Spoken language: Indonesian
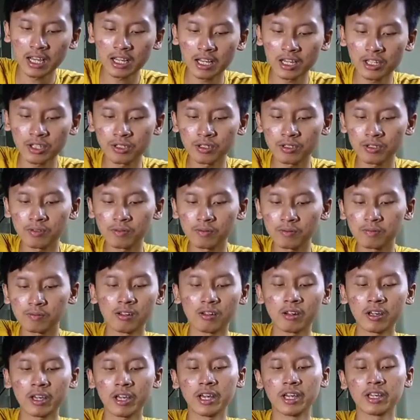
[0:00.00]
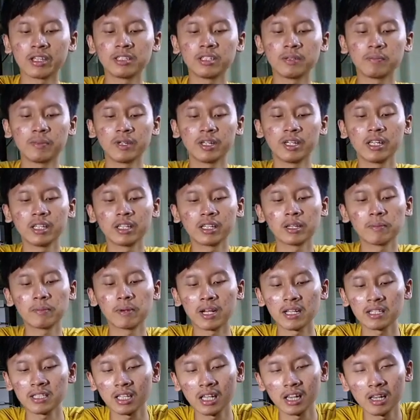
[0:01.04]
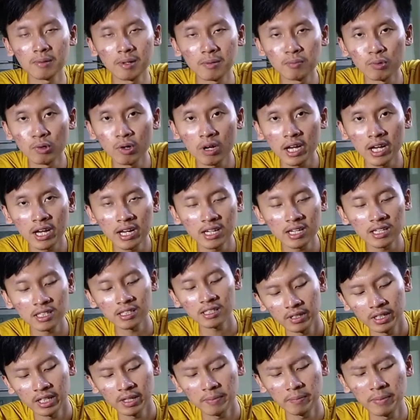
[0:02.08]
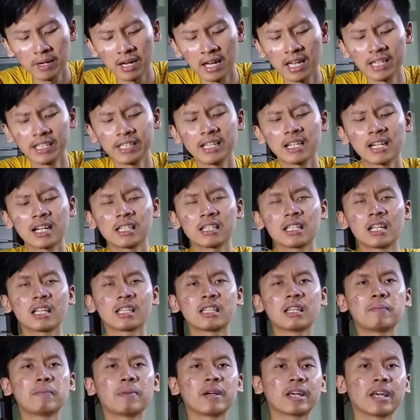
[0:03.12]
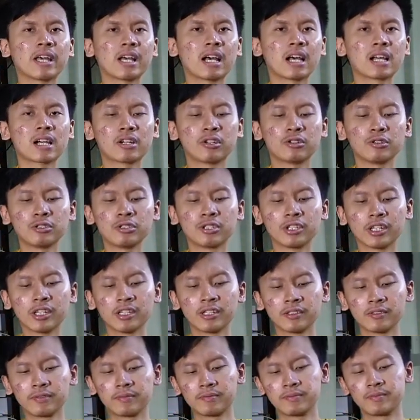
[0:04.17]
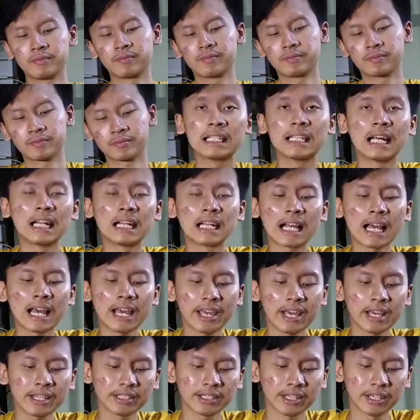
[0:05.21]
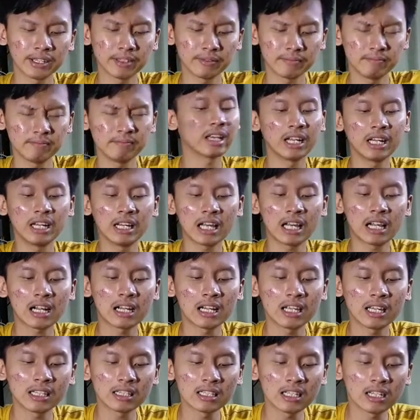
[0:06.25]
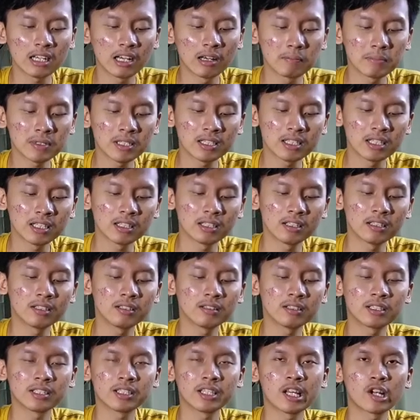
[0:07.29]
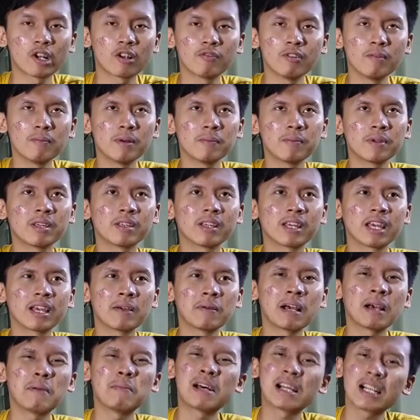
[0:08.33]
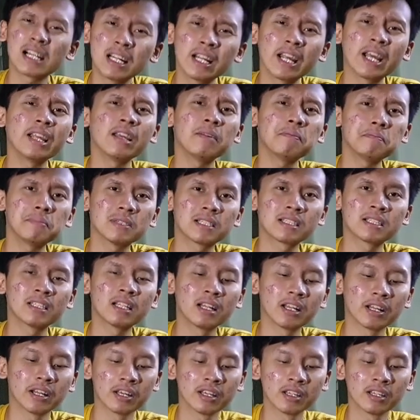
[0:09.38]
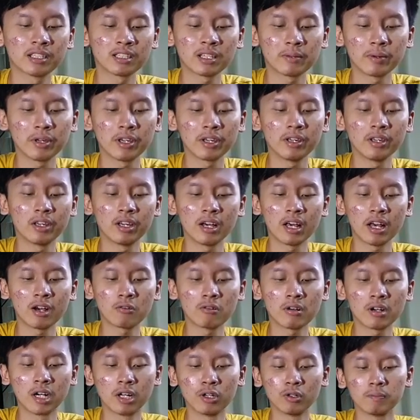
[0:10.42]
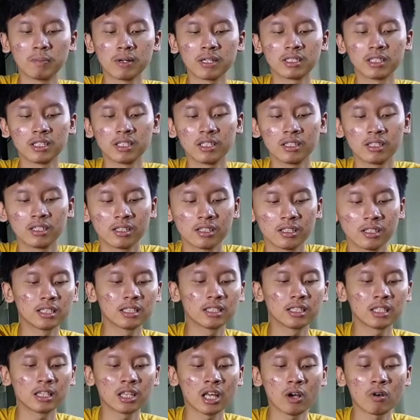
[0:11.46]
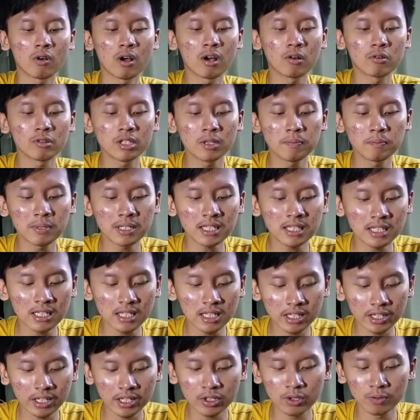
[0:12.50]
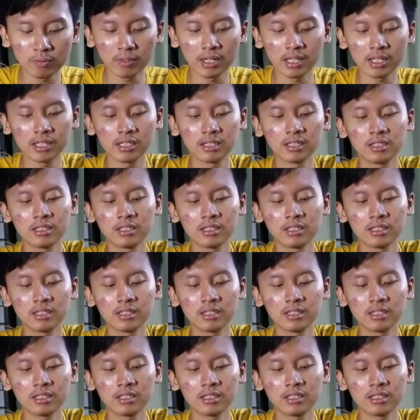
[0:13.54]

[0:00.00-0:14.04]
agak oke okay, sip ini kita berhasil membuka ini bahannya rata-rata pakai kardus ya dan kayaknya ini karena kita nggak pesen styrofoam apa gitu kemarin kayaknya pesen deh tapi aku agak lupa sih setahu aku sih pesen ya cuman